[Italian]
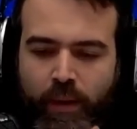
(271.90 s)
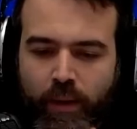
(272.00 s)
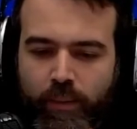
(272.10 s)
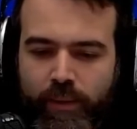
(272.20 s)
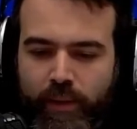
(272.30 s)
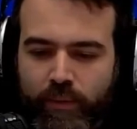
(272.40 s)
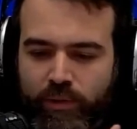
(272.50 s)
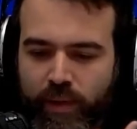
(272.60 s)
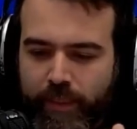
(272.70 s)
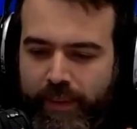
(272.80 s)
dire, uno
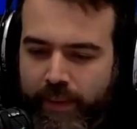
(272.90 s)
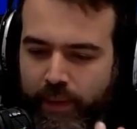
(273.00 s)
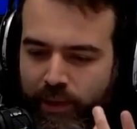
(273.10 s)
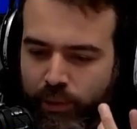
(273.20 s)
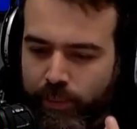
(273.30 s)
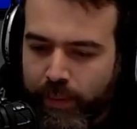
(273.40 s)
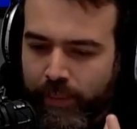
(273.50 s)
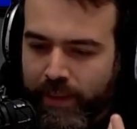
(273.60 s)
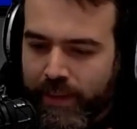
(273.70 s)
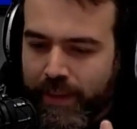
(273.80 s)
stabilire la
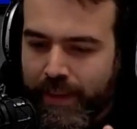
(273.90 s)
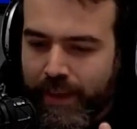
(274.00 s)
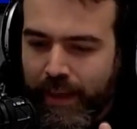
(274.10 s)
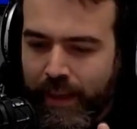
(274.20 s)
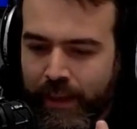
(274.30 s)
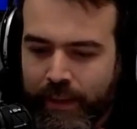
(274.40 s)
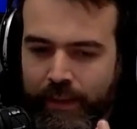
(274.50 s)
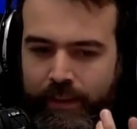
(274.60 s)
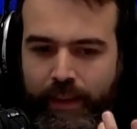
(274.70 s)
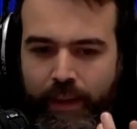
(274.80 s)
supremazia
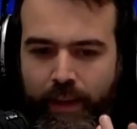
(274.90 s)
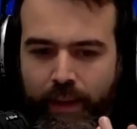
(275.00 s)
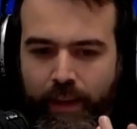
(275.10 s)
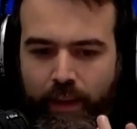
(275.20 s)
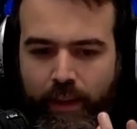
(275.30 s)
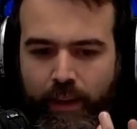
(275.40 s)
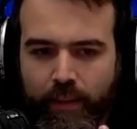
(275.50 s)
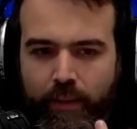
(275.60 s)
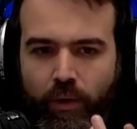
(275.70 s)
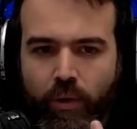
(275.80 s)
del,
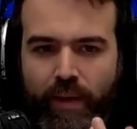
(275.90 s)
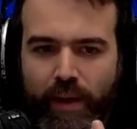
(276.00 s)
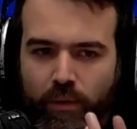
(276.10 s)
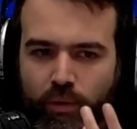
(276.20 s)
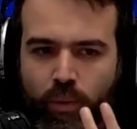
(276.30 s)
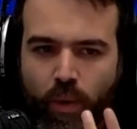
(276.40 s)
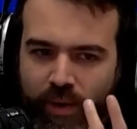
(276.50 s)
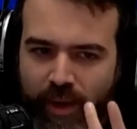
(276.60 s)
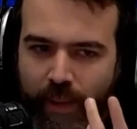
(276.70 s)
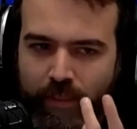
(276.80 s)
del governo su
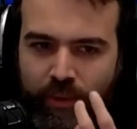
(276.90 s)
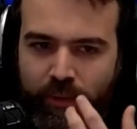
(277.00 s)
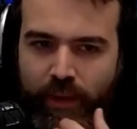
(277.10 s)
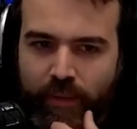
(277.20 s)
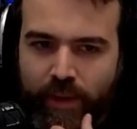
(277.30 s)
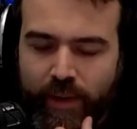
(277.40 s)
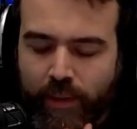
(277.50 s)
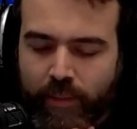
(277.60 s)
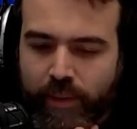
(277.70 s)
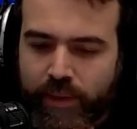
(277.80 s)
ogni ambito della
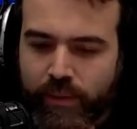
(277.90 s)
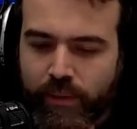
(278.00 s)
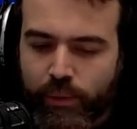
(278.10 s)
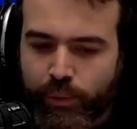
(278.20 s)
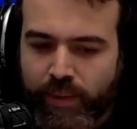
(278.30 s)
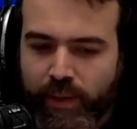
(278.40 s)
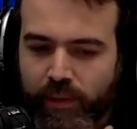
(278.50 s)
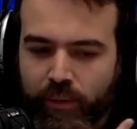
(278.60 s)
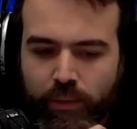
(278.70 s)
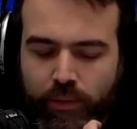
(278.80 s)
vita, compreso lo
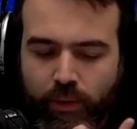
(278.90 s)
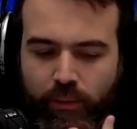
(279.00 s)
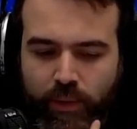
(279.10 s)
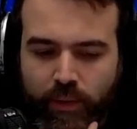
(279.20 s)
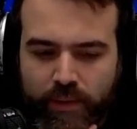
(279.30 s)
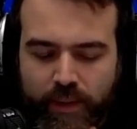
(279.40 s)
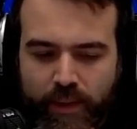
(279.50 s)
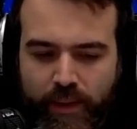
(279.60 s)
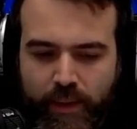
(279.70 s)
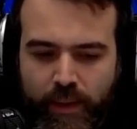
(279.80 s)
spirito. Io lo trovo una
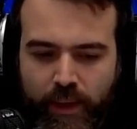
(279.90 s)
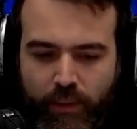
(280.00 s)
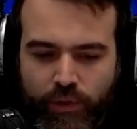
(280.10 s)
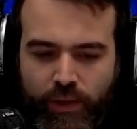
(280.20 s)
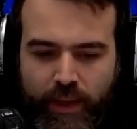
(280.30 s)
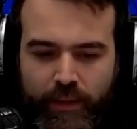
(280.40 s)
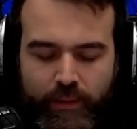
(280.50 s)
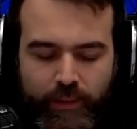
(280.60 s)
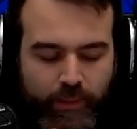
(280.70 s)
cosa allucinante.